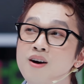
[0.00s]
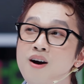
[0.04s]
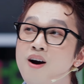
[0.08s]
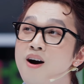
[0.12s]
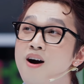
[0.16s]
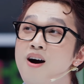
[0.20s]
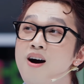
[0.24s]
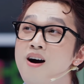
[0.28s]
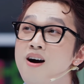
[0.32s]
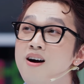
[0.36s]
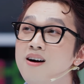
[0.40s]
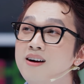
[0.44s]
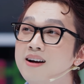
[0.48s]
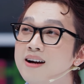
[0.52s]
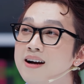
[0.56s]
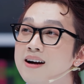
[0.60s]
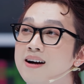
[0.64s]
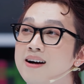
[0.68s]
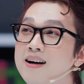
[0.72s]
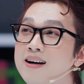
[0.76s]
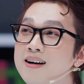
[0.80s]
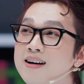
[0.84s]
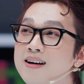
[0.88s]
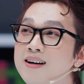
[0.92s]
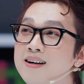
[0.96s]
khó
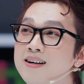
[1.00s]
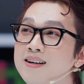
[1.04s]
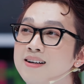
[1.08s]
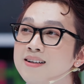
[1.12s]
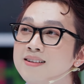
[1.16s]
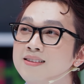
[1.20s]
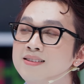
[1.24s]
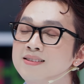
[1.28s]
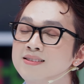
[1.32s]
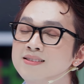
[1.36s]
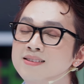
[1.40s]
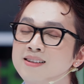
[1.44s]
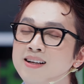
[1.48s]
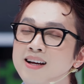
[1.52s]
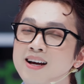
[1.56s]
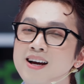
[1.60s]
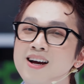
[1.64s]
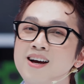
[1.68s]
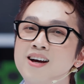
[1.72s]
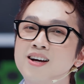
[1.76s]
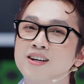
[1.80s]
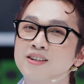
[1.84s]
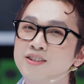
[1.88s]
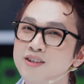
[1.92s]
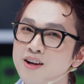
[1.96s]
khăn
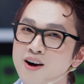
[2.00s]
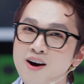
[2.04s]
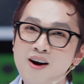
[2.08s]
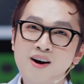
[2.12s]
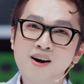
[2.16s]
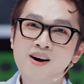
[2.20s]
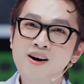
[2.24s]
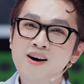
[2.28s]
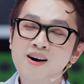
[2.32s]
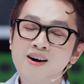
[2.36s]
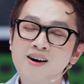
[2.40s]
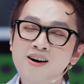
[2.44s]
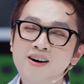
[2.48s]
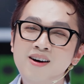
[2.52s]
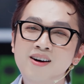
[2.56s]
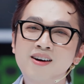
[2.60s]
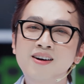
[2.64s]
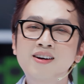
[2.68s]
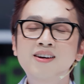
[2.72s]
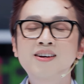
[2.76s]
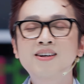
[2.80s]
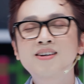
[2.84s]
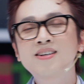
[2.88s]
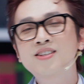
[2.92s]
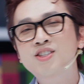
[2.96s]

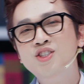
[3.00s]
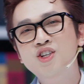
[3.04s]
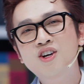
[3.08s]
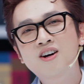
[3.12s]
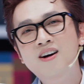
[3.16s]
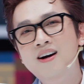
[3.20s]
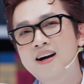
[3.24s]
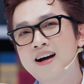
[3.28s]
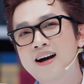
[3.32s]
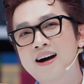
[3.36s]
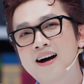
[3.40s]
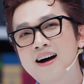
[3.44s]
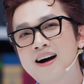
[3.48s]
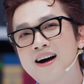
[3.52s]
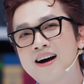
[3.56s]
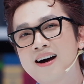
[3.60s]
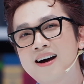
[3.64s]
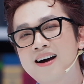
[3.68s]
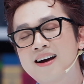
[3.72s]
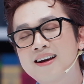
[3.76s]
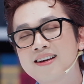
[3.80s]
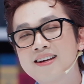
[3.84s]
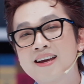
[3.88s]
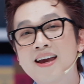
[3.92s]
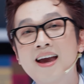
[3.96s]
nói cho
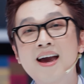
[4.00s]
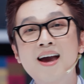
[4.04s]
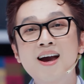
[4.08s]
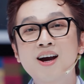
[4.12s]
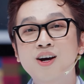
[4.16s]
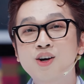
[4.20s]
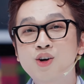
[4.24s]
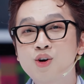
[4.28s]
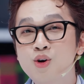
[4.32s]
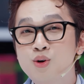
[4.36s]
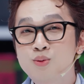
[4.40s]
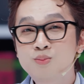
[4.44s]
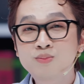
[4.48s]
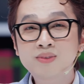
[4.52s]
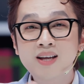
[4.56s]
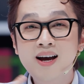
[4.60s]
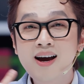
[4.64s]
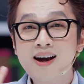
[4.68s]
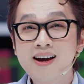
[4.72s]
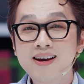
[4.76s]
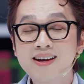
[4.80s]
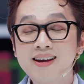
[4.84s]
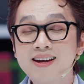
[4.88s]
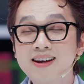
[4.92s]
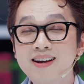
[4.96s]
ai cũng
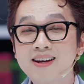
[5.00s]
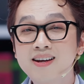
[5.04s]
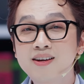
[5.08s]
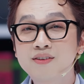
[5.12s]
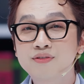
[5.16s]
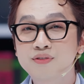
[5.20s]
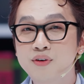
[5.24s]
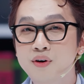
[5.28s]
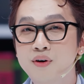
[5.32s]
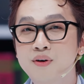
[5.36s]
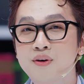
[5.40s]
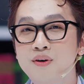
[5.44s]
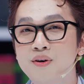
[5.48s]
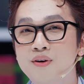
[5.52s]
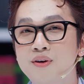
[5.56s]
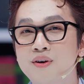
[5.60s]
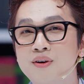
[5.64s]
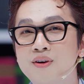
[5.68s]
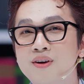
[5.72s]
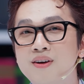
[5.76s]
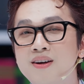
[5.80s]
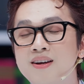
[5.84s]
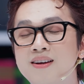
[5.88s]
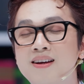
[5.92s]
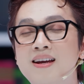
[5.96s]
thấy
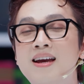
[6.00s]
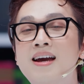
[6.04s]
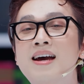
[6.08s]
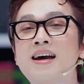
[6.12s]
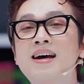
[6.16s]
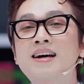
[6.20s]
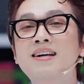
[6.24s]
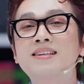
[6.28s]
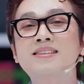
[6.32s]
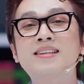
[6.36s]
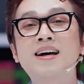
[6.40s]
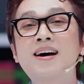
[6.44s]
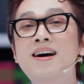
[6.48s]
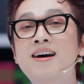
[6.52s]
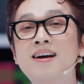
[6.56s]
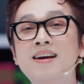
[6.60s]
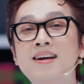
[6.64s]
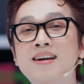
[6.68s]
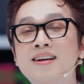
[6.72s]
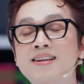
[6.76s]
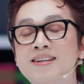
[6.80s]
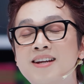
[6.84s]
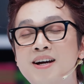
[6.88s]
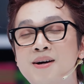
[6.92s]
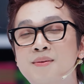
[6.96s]
vui
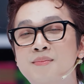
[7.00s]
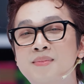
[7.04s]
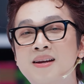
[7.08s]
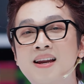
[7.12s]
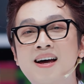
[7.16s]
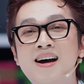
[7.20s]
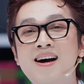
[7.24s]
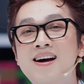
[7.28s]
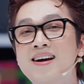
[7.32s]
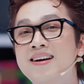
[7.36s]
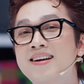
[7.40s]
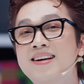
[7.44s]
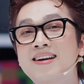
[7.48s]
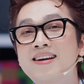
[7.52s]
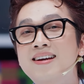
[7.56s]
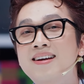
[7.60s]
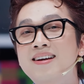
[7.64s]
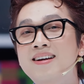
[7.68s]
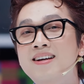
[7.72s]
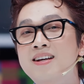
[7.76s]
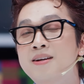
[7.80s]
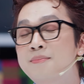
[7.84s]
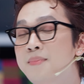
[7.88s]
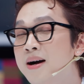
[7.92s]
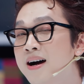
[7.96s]
tay nắm lấy
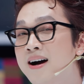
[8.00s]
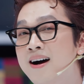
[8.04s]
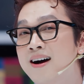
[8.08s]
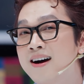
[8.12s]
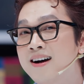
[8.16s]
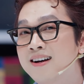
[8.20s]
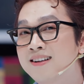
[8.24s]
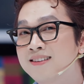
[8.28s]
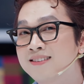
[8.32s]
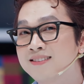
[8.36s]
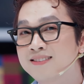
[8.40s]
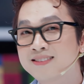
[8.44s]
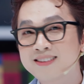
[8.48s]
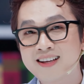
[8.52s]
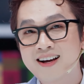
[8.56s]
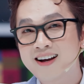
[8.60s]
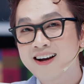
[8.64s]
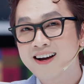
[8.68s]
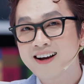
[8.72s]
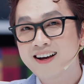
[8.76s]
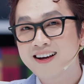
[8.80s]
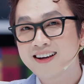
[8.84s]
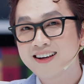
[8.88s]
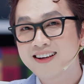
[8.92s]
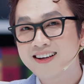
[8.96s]
bàn
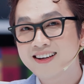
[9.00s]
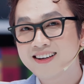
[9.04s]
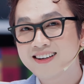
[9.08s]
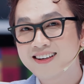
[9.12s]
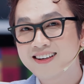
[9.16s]
tay